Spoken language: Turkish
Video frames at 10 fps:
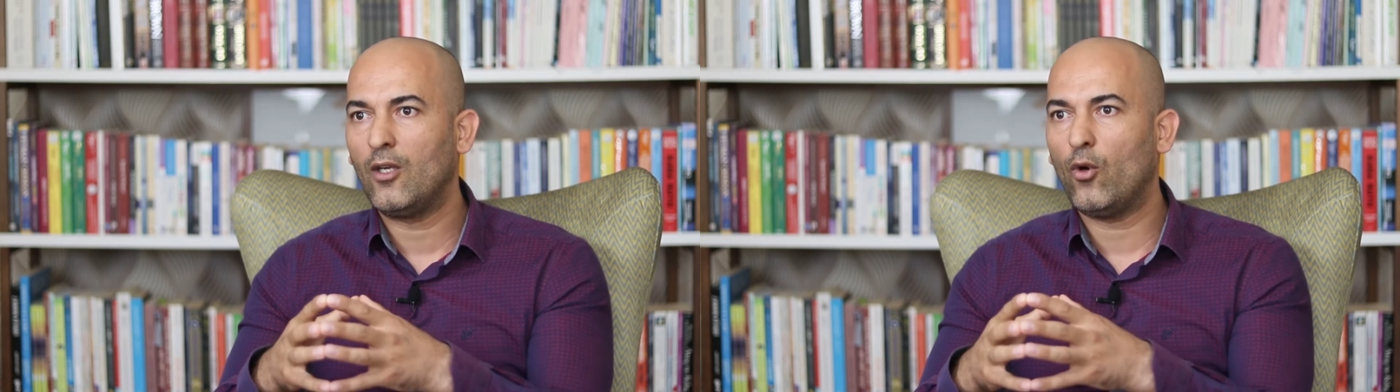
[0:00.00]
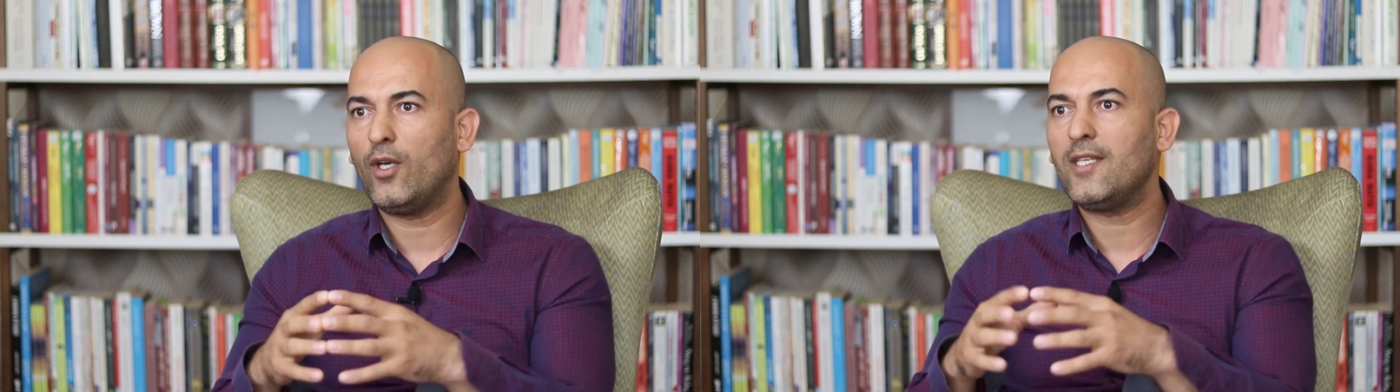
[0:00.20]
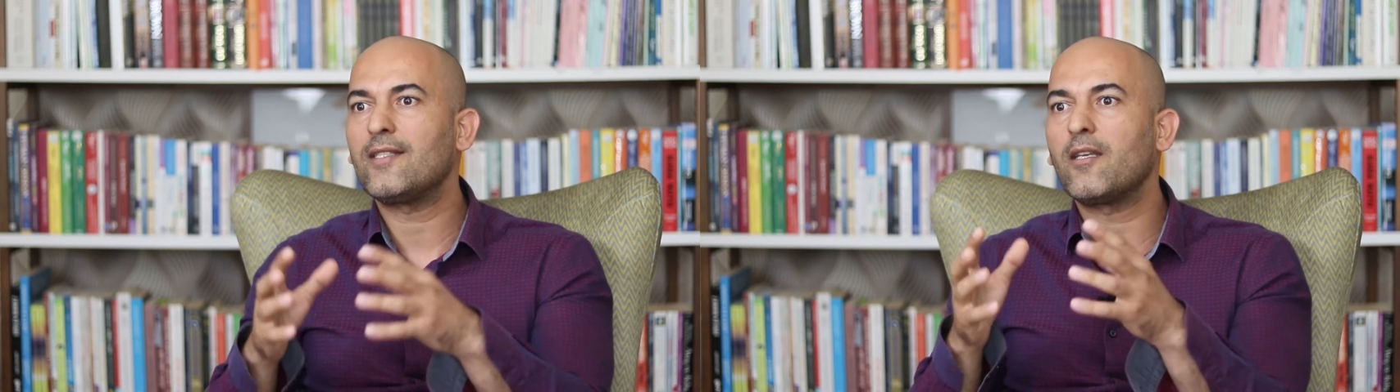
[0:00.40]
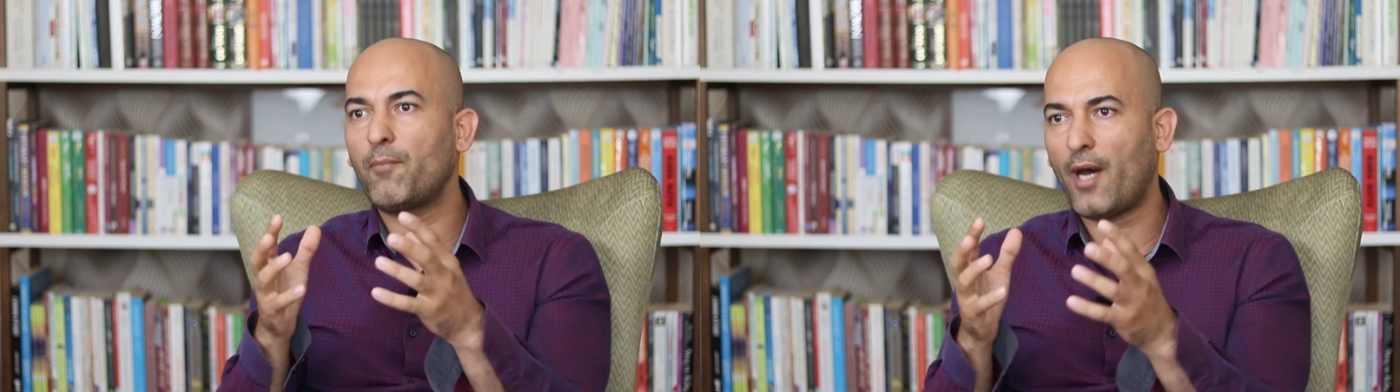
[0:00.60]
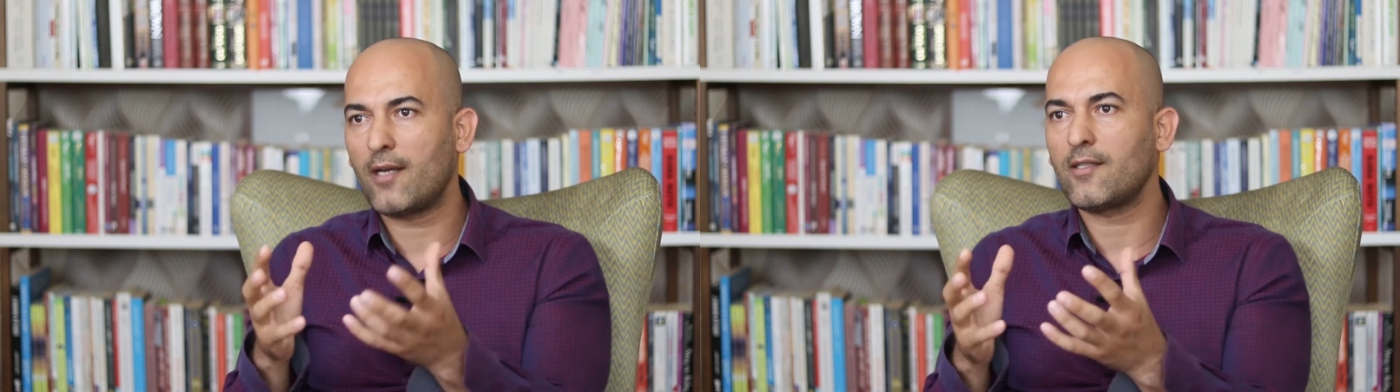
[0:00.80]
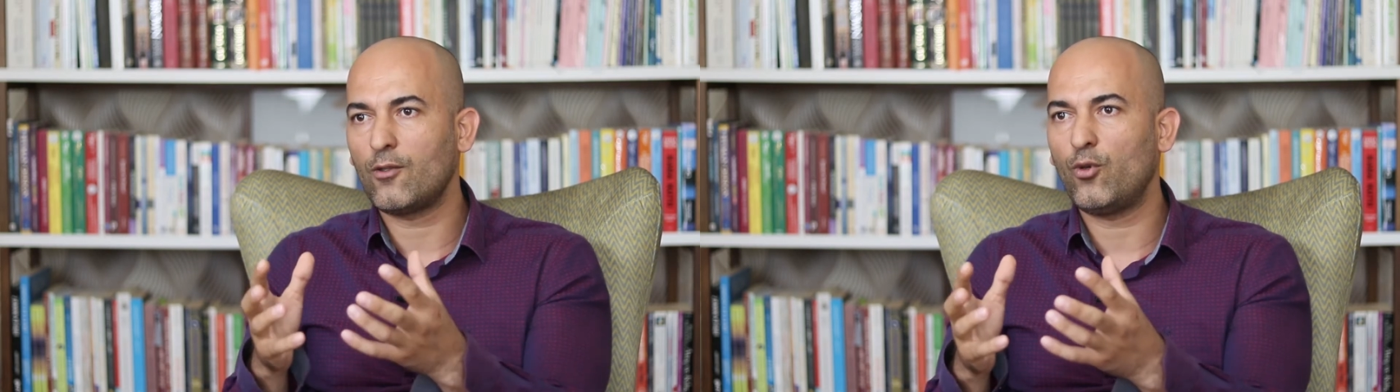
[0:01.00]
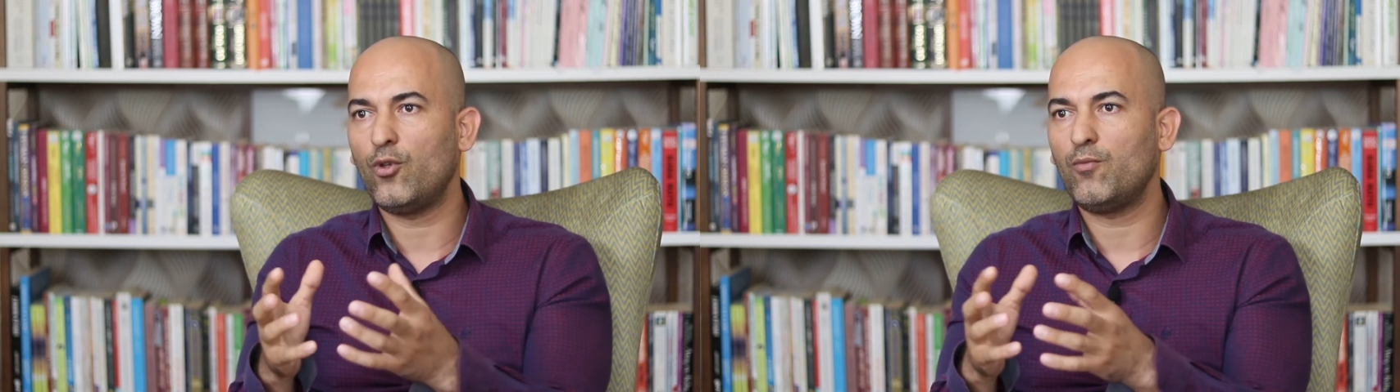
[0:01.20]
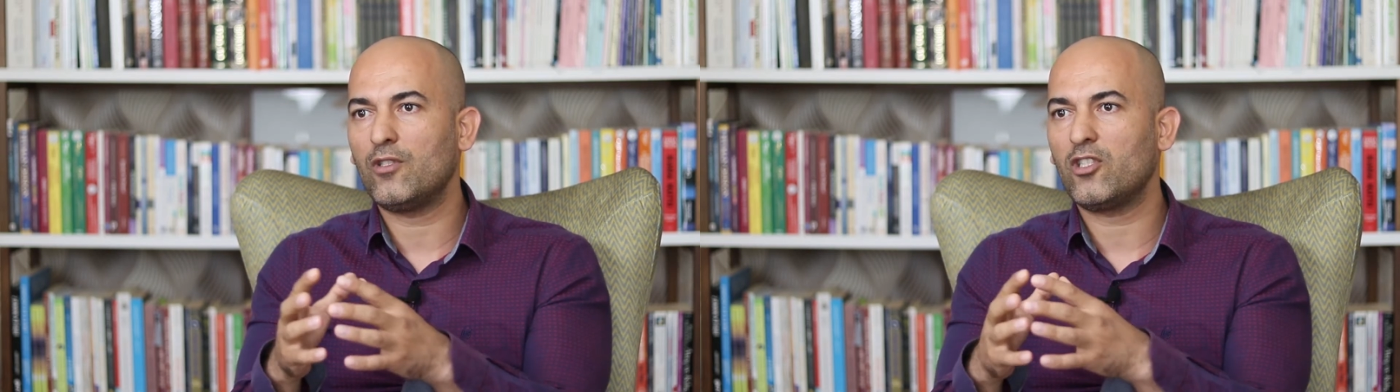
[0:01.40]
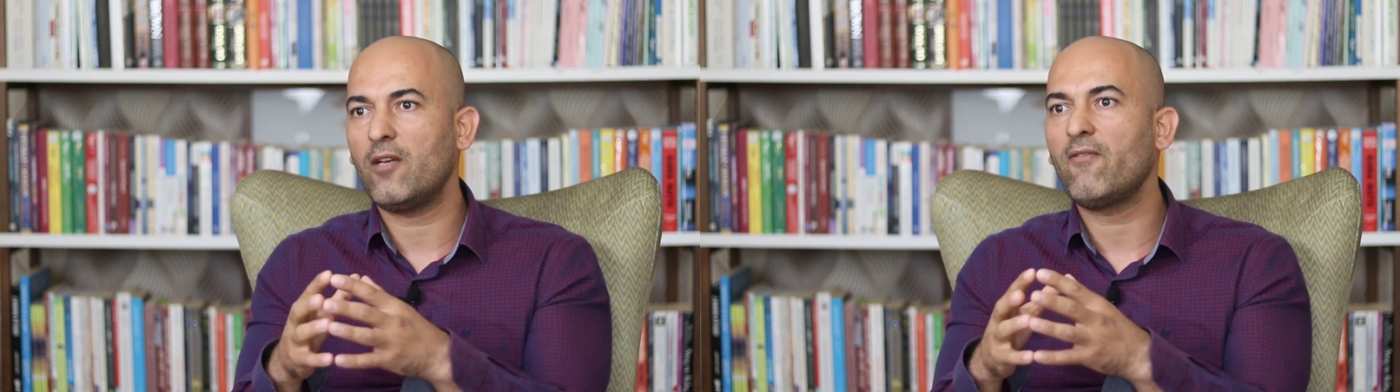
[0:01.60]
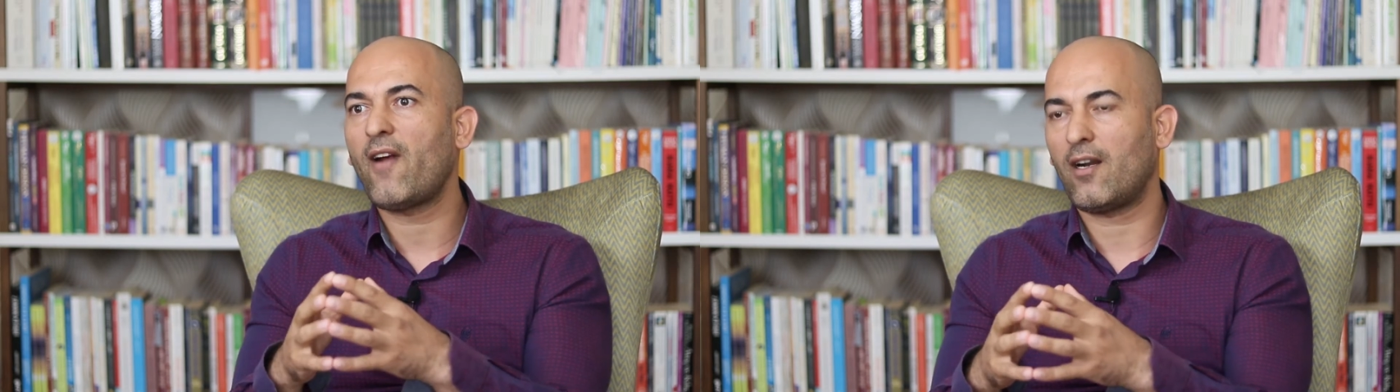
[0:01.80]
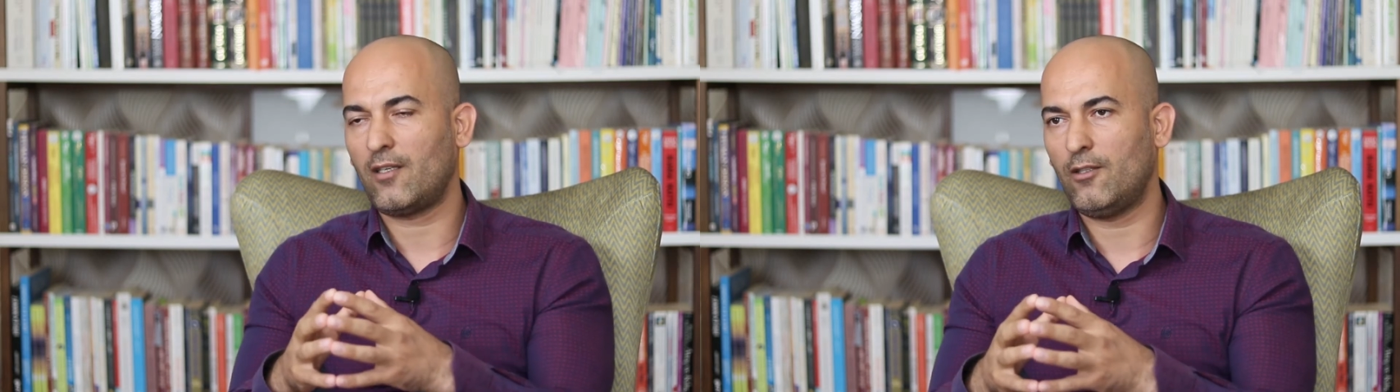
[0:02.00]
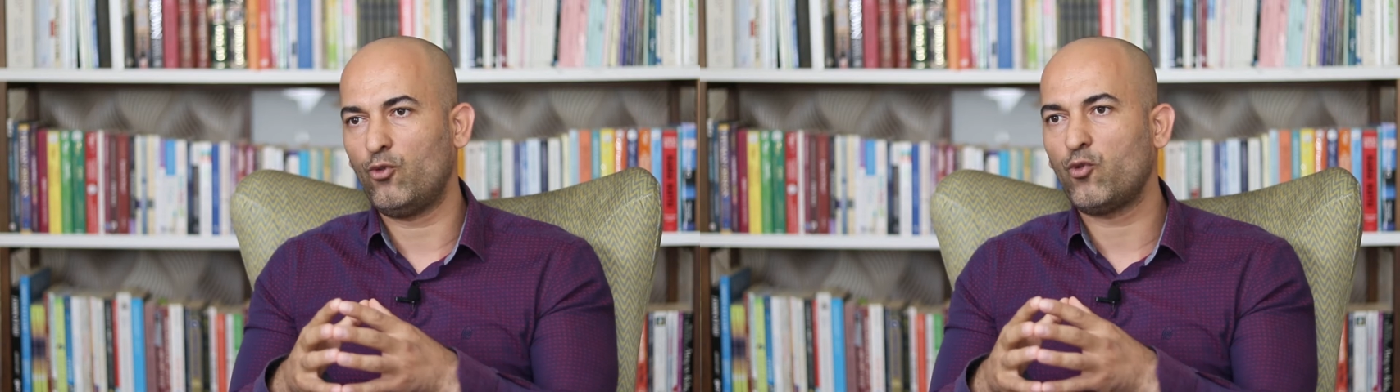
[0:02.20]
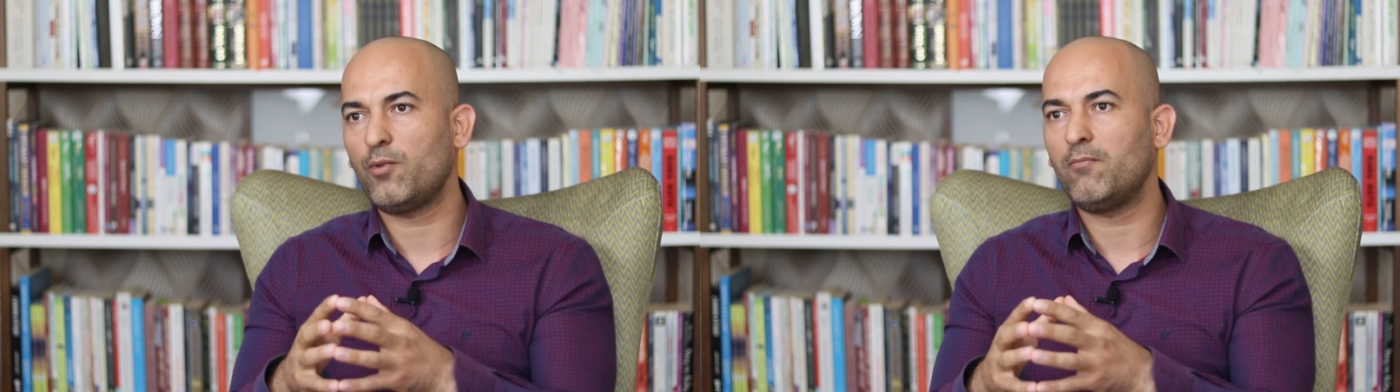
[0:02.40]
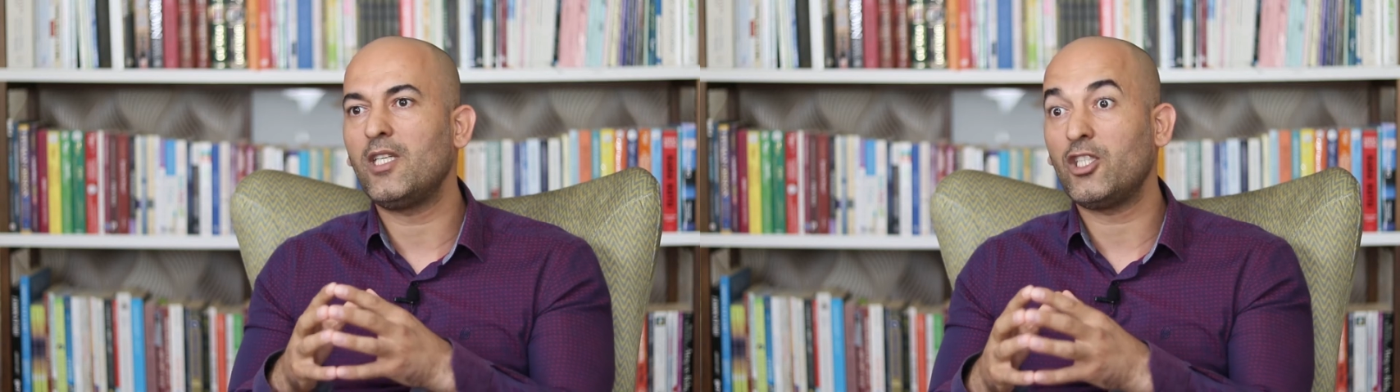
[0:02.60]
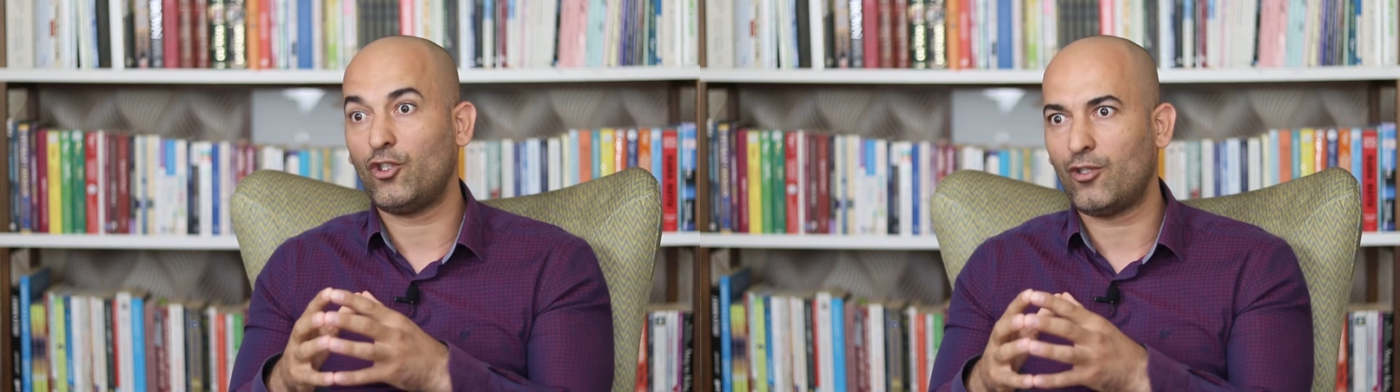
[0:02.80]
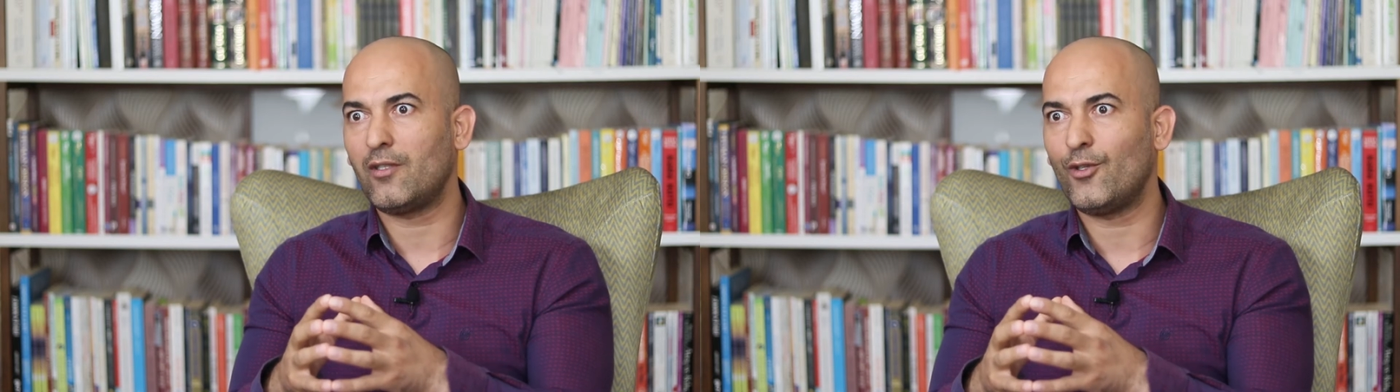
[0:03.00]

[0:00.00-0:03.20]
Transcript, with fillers: o eski Pars döneminin şeyi farklı 3500 yıl